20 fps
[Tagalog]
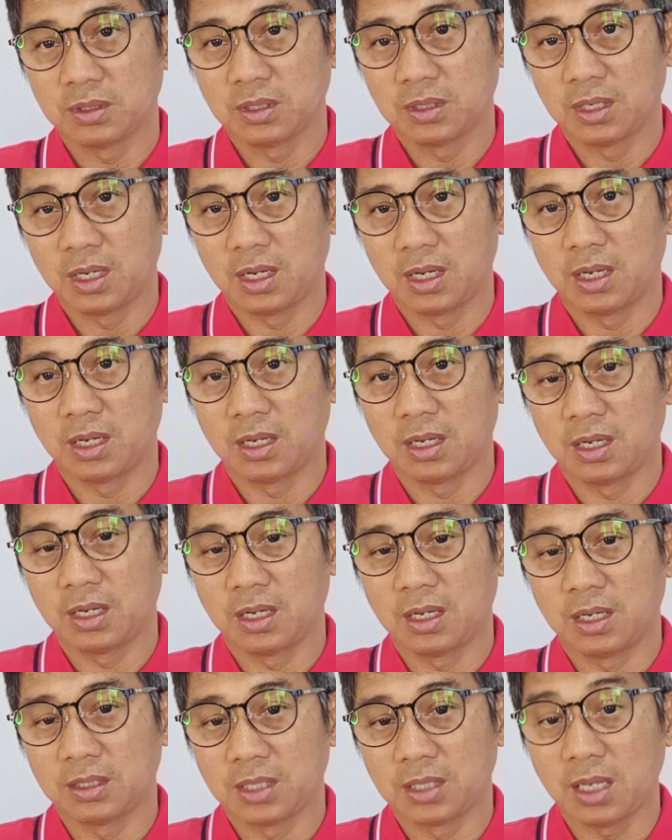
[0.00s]

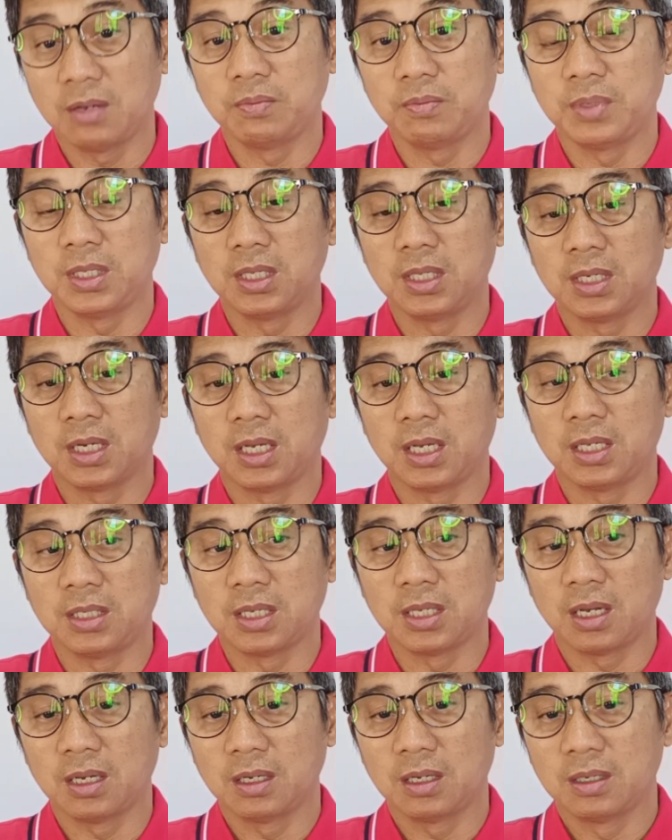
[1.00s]
uh, na ibinigay
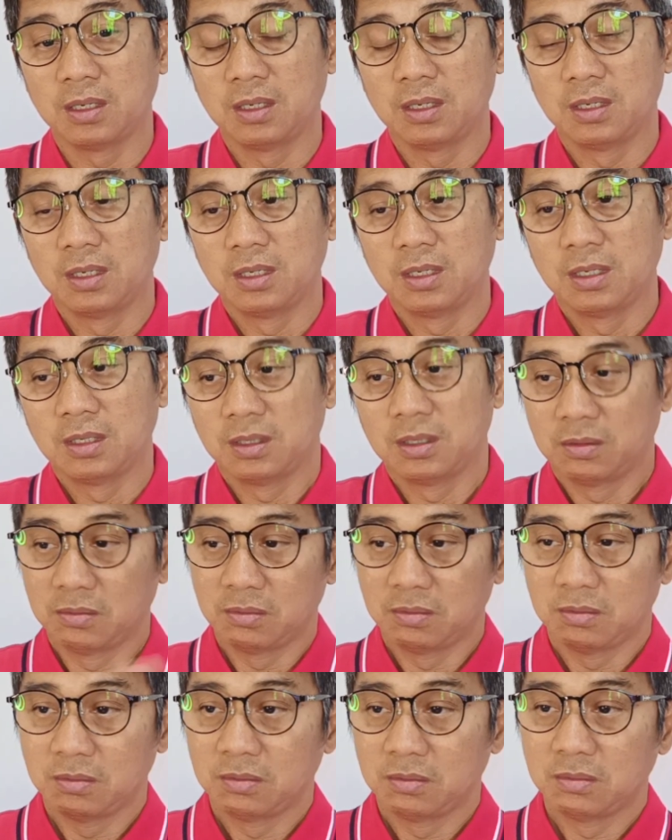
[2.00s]
niya.
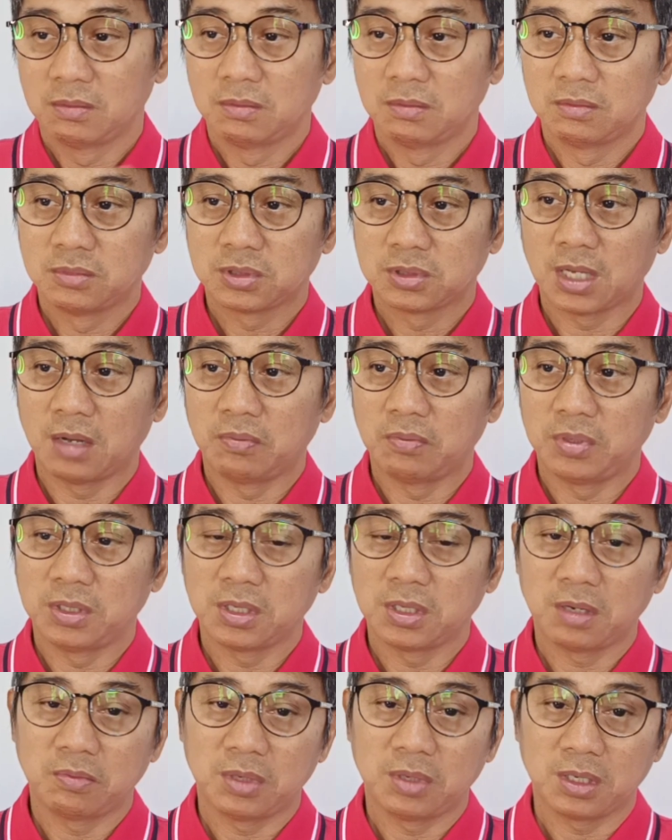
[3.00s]
Sabi
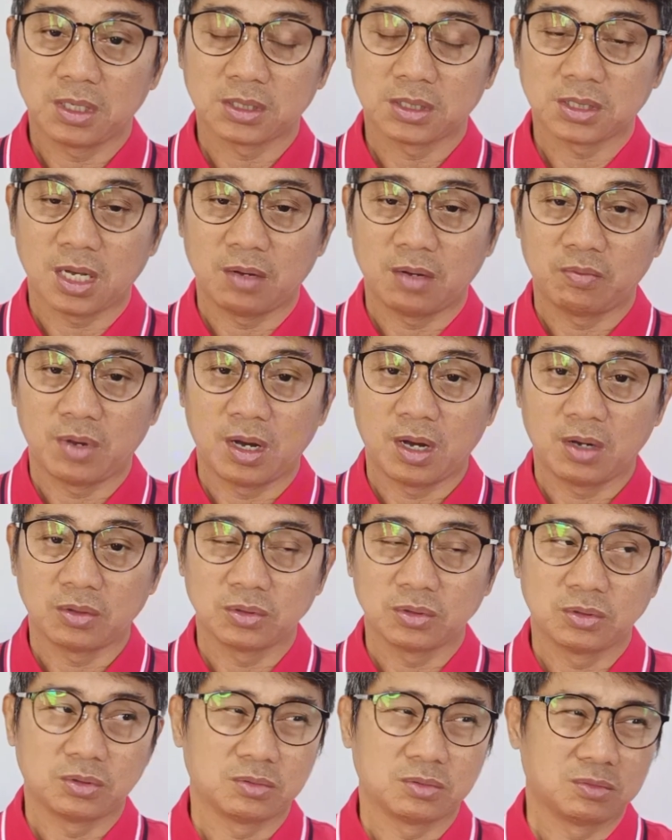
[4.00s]
niya, may kasama ako
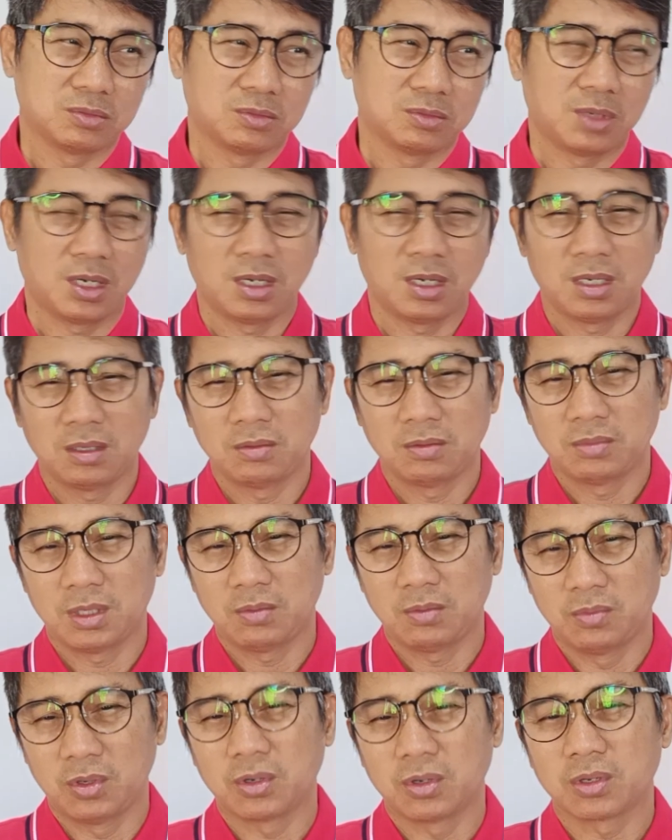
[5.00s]
doon. Mga
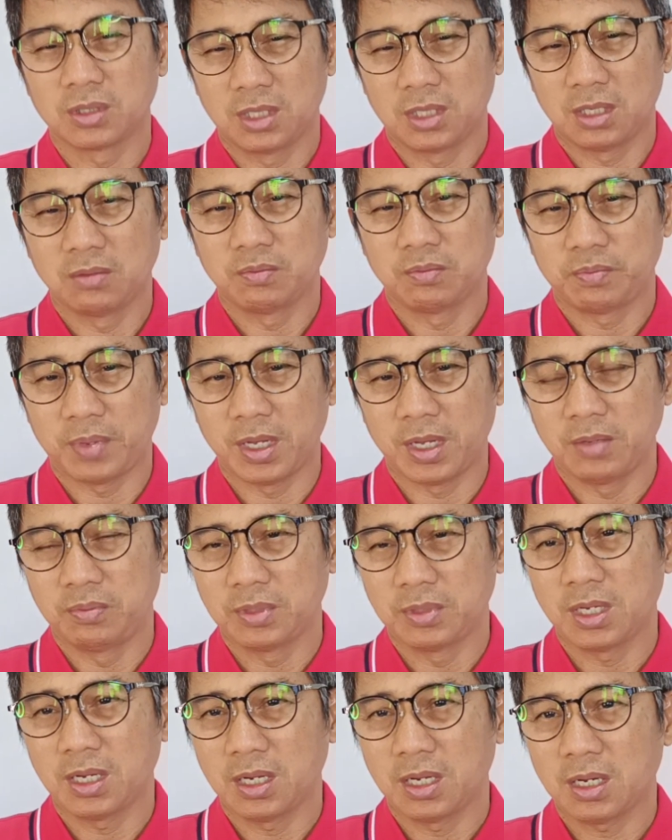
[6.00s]
more than five
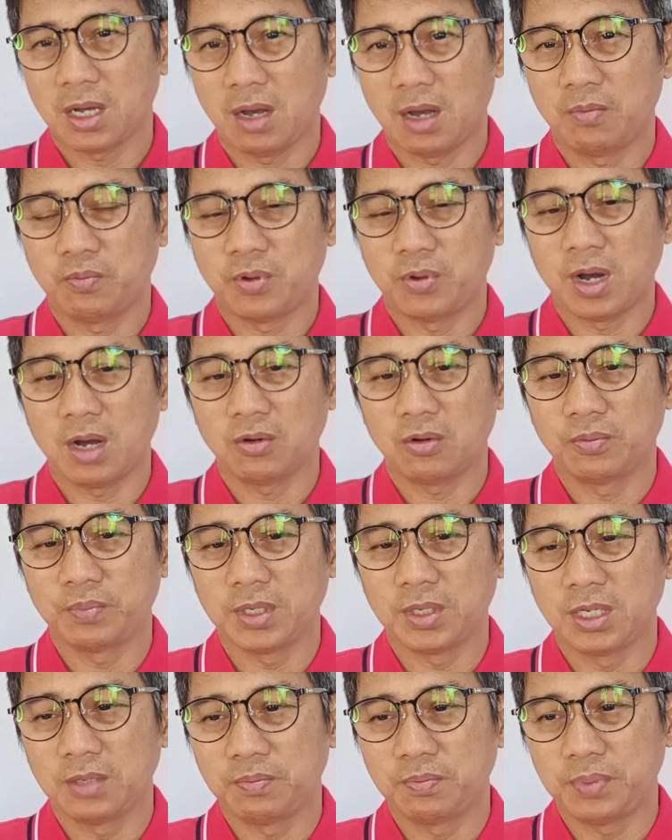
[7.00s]
na kapwa ko
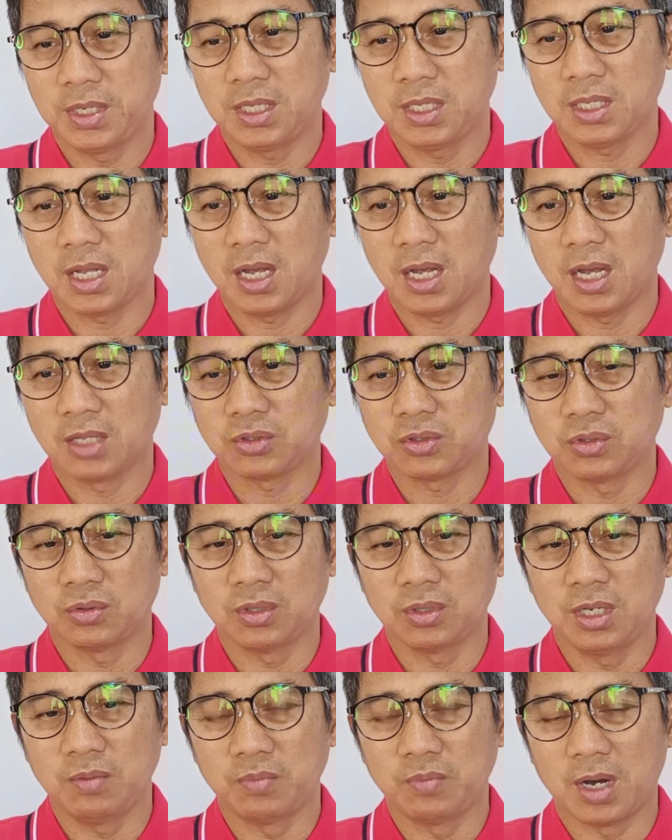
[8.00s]
Pilipina at yung
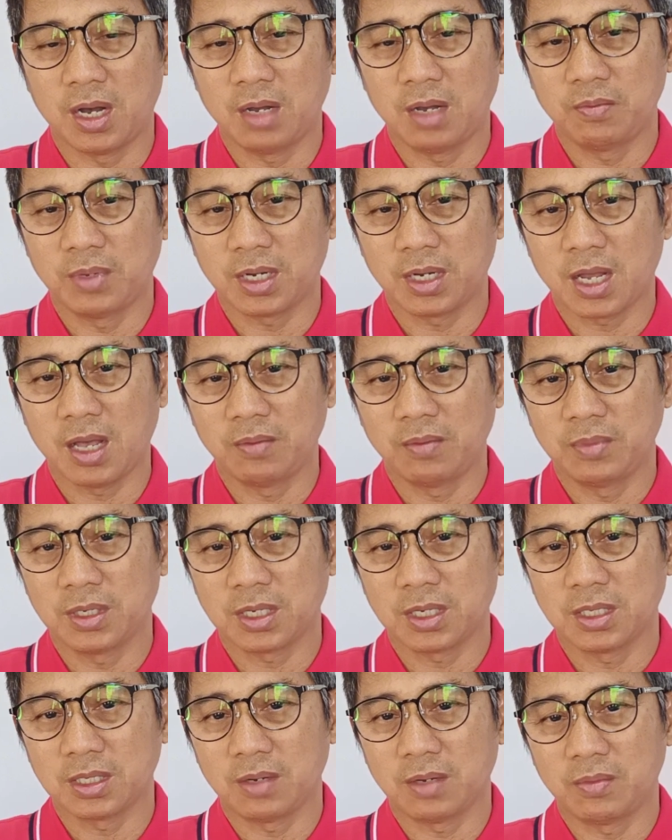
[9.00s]
iba, marami
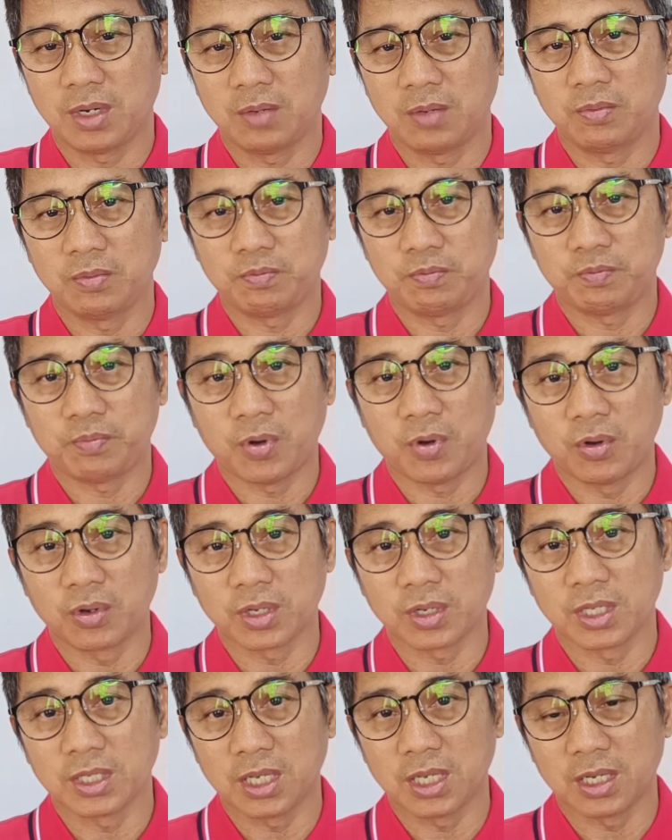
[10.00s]
rin naman
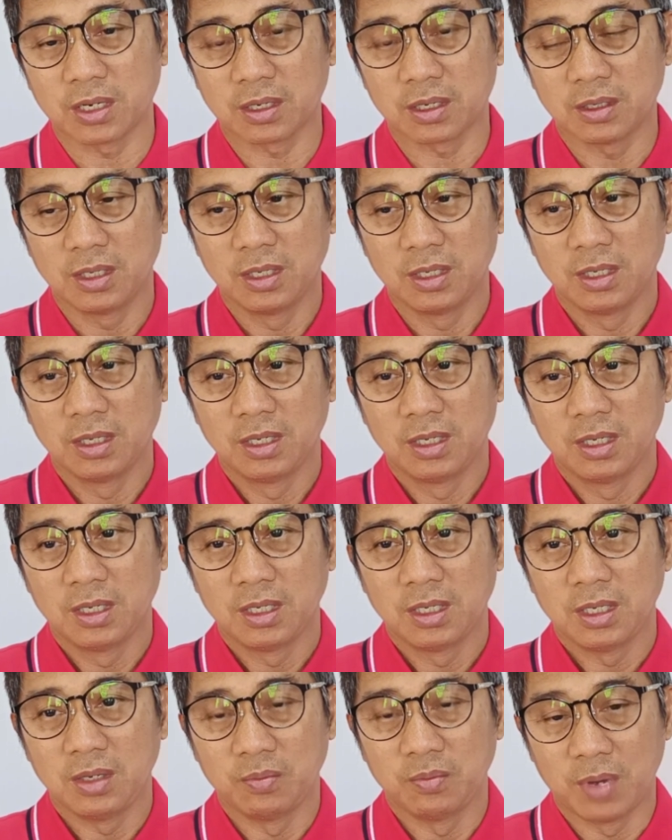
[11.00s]
foreigner.
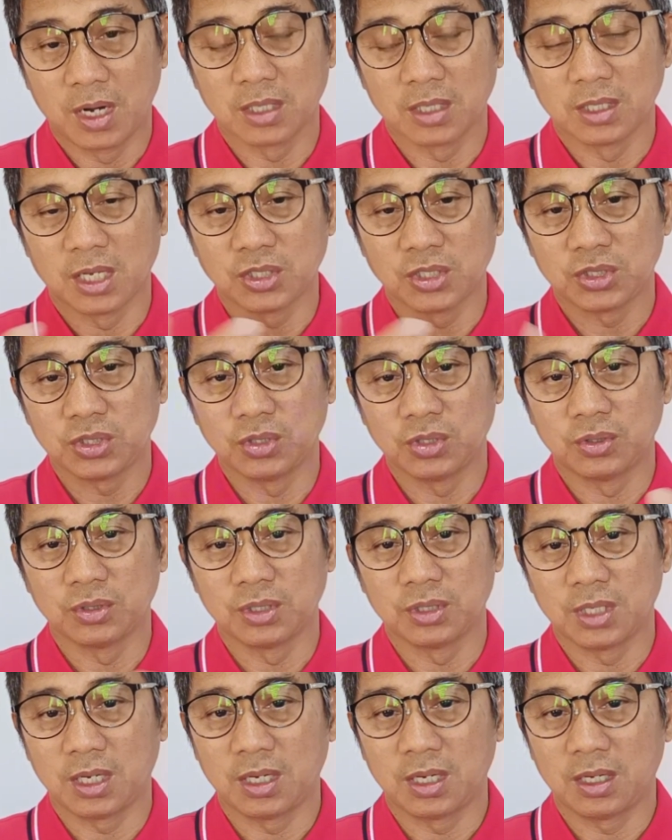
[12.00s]
Ibang nasyon
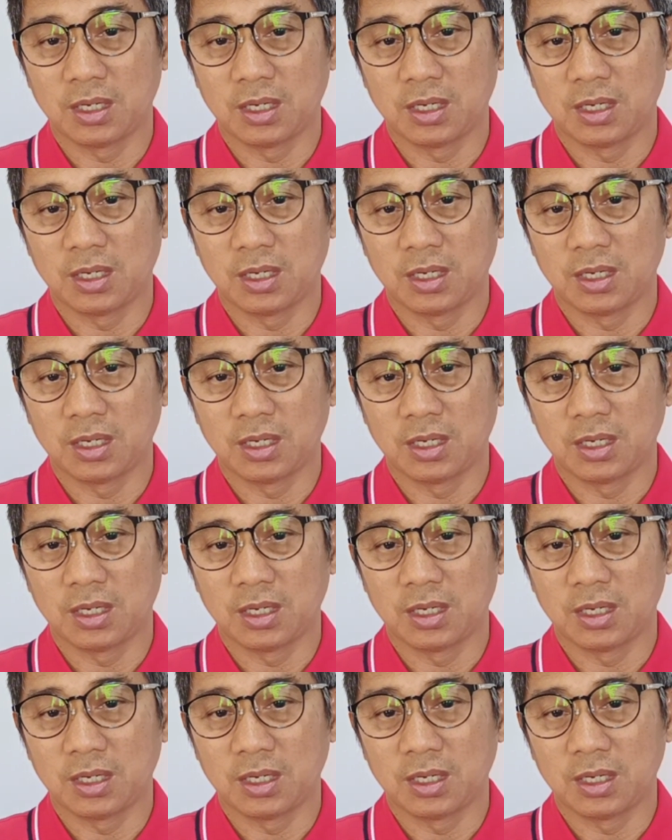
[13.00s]
na